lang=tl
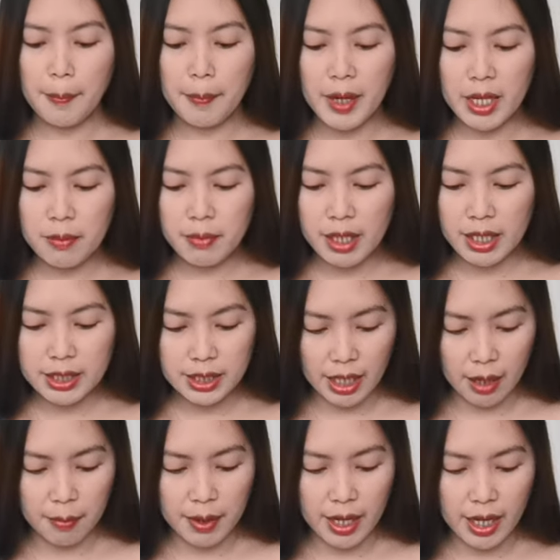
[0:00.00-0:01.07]
may
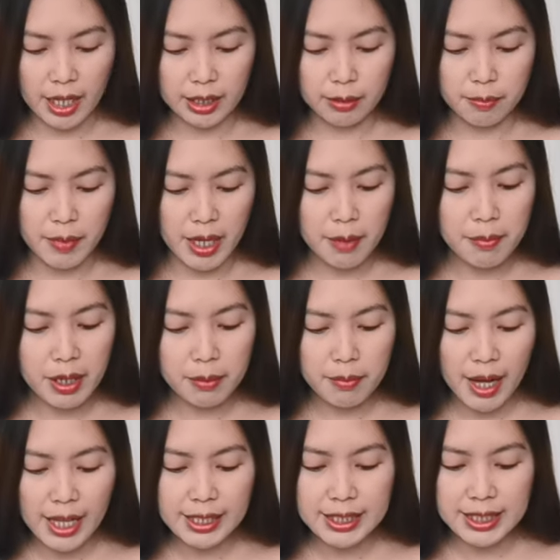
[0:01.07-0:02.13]
makasama at may
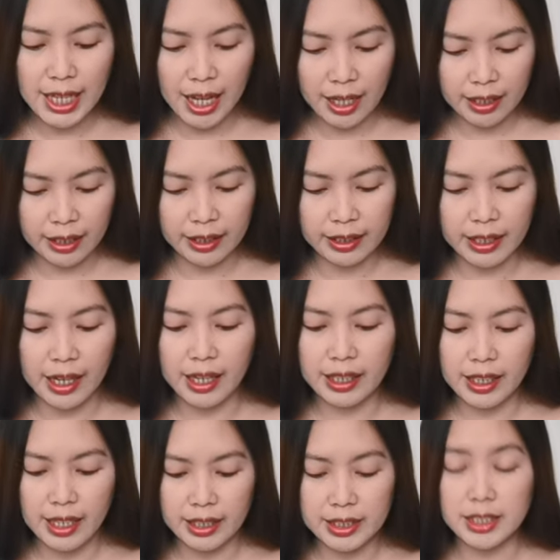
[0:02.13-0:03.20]
magmahal sa akin
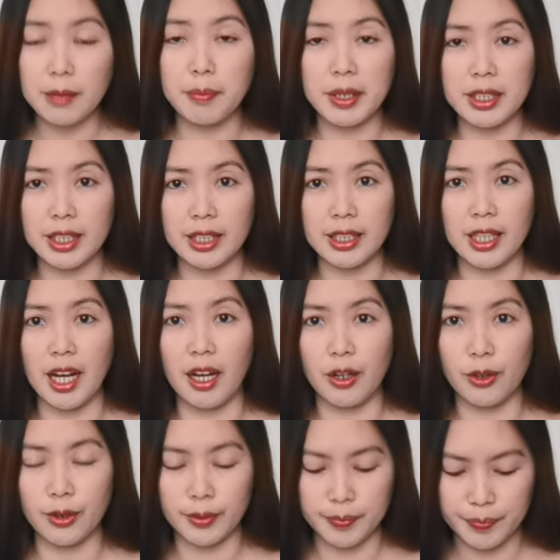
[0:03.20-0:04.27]
hanggang sa pagtanda
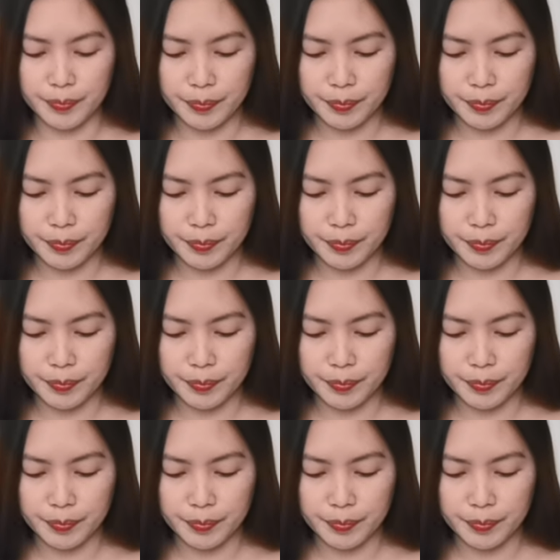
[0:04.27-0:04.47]
ko.